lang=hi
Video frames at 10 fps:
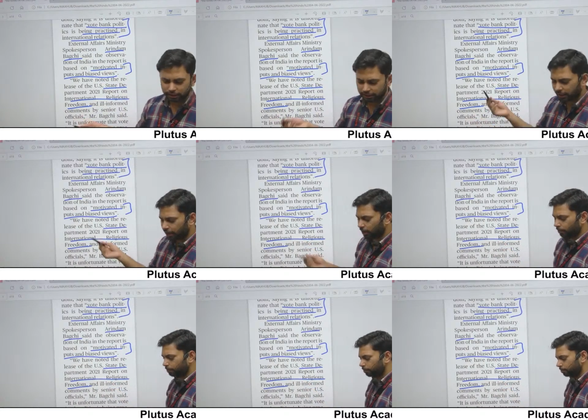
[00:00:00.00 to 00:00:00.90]
से अगर
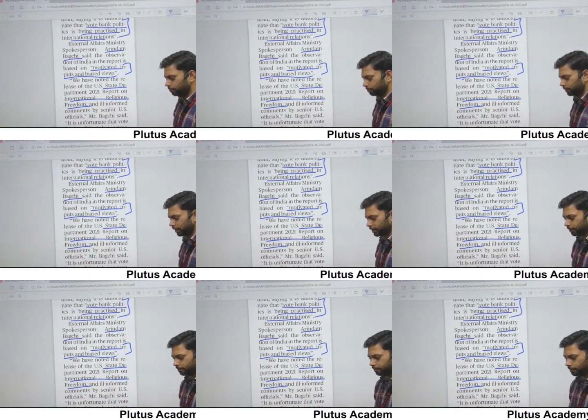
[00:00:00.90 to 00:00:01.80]
आप देखें
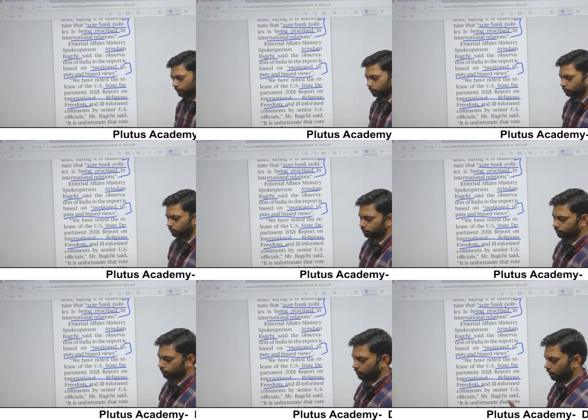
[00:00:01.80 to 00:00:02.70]
तो
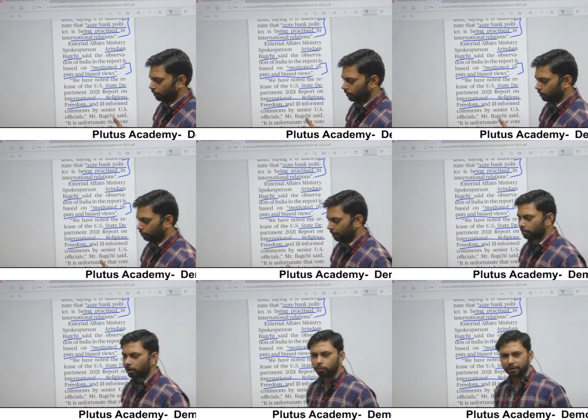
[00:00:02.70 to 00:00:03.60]

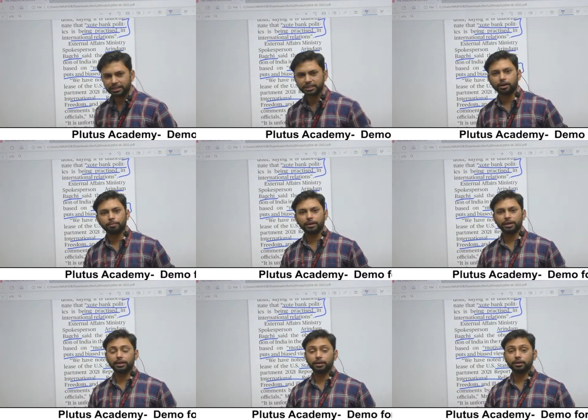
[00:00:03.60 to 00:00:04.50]
परमाणु परीक्षण हमने
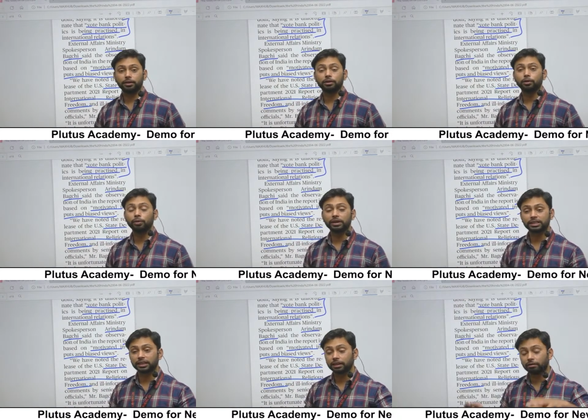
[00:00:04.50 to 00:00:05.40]
किए यूएस
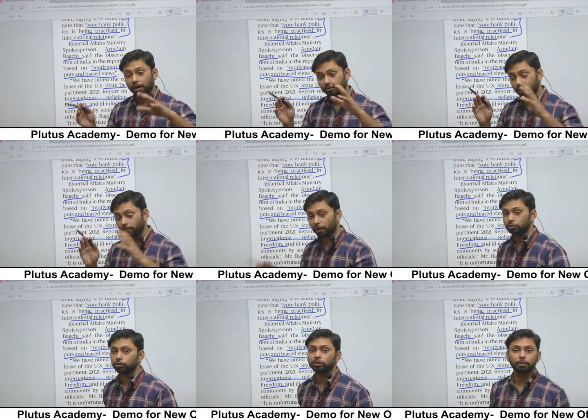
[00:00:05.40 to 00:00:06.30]
के दबाव के
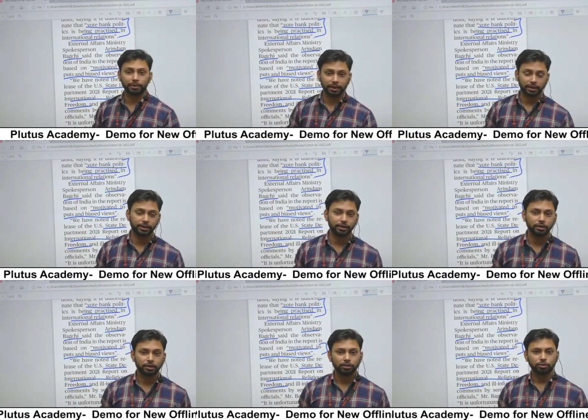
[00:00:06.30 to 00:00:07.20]
बावजूद हमने किए
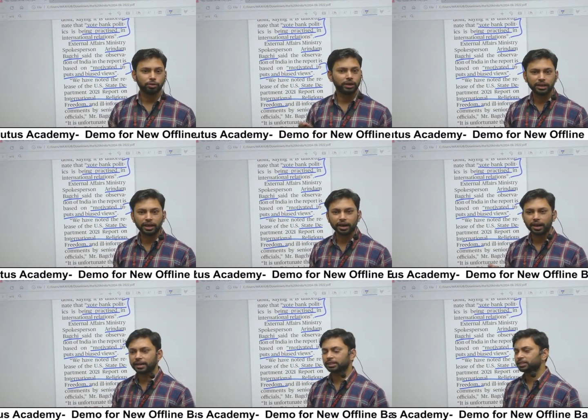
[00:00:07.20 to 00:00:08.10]
तो इंडिया का
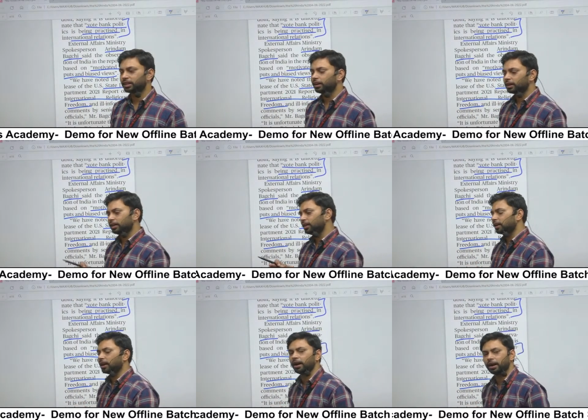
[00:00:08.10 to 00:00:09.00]
एक स्टैंड क्लियर
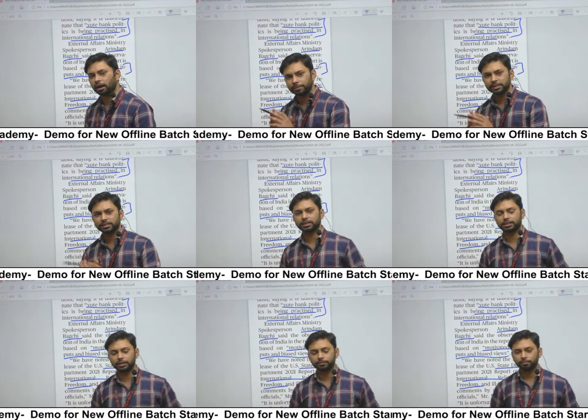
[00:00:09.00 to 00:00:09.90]
रहा है हमेशा से